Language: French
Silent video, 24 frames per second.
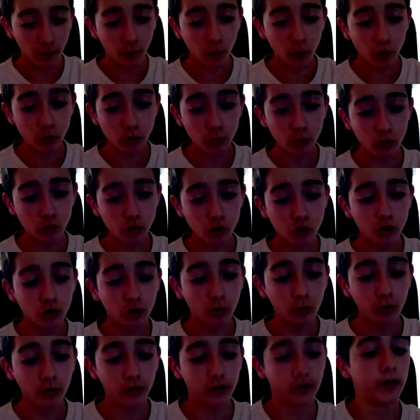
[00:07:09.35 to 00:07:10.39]
Mais franchement,
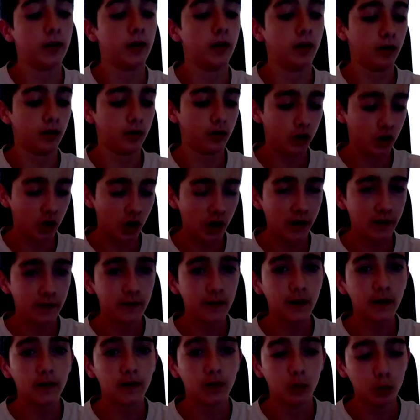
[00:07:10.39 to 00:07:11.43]
justement, c'est,
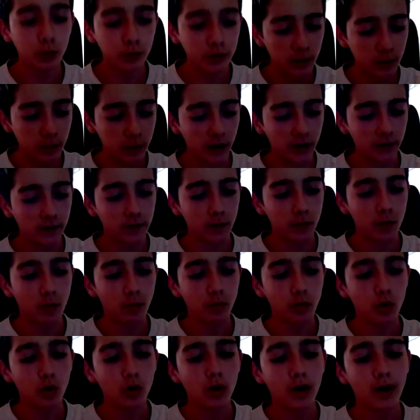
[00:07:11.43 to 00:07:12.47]
j'allais dire, c'est aussi bien,
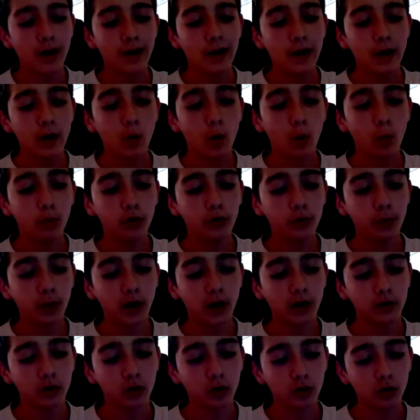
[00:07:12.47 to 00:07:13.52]
c'est même mieux qu'on
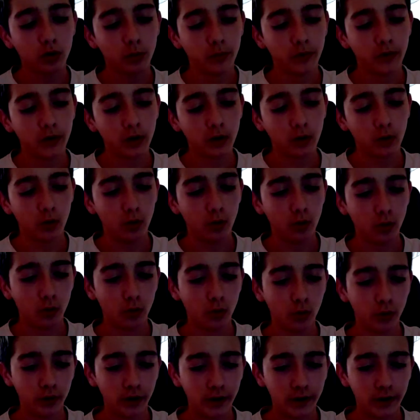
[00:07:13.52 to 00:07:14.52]
puisse pas la tordre comme ça, euh,